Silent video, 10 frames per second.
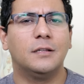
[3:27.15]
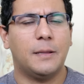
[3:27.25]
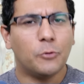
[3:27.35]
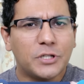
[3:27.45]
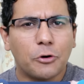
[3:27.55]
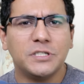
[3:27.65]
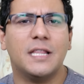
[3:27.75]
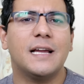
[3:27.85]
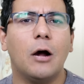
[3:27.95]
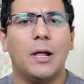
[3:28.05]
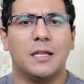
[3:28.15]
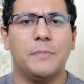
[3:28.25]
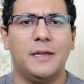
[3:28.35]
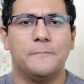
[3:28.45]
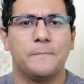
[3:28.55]
Tem muita coisa legal lá
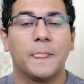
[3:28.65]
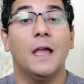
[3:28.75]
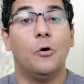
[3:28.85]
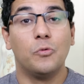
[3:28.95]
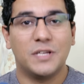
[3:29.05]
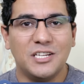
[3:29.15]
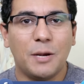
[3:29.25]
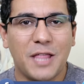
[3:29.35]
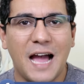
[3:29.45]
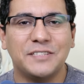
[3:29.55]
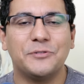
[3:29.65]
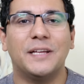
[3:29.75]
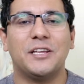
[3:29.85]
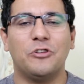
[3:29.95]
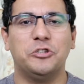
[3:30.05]
também. Um grande abraço e
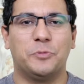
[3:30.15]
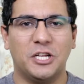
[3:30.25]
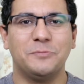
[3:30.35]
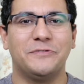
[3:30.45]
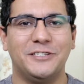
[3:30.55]
até o nosso próximo